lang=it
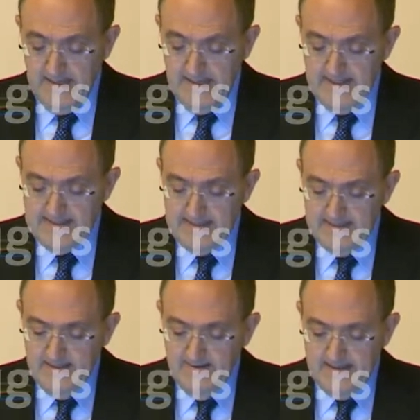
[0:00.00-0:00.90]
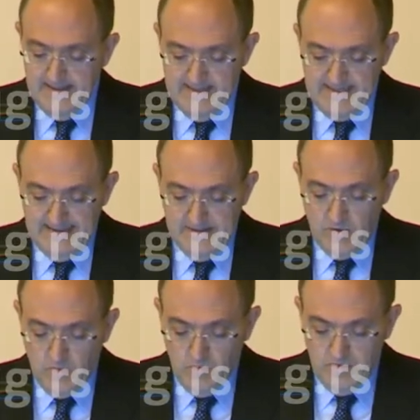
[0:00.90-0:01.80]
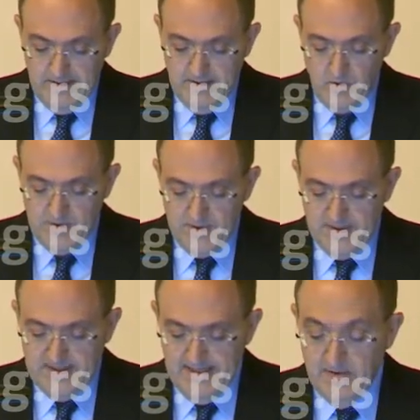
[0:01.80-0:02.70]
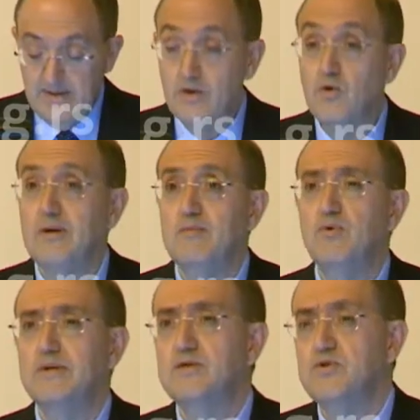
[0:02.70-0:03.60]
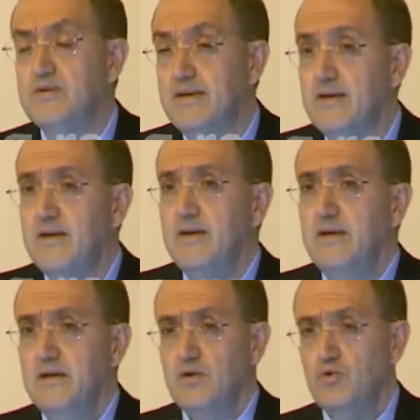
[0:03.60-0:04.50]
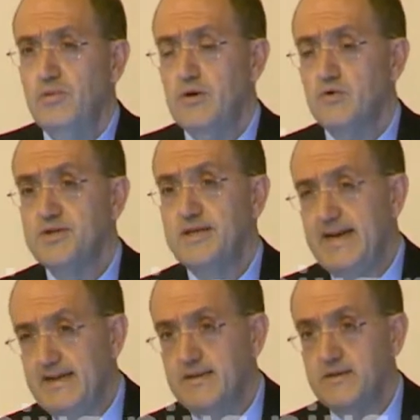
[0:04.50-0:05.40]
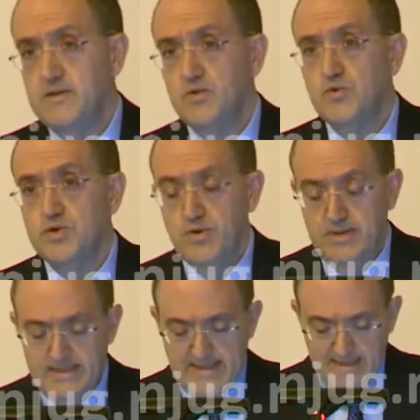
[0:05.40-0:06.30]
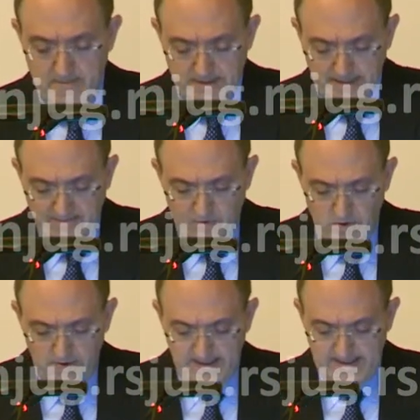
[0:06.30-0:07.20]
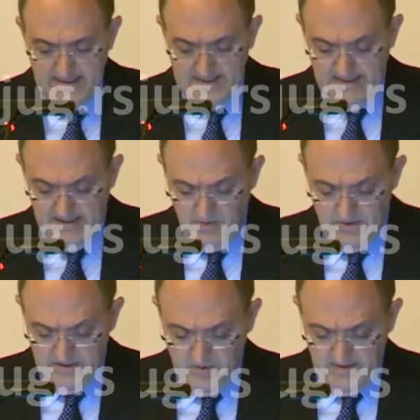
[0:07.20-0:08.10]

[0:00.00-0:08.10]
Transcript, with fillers: Iniziative realizzate tutte col sostegno e la collaborazione di numerosi enti e istituzioni serbe che voglio ringraziare in questa